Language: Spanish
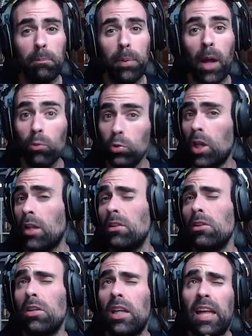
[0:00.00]

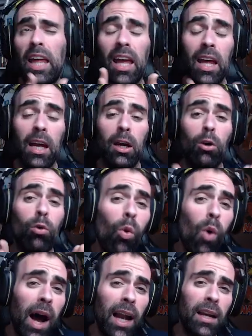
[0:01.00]
preguntando que
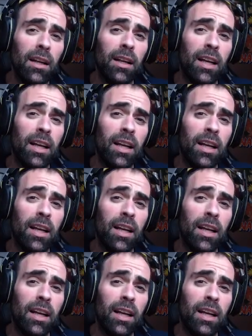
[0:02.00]
cuál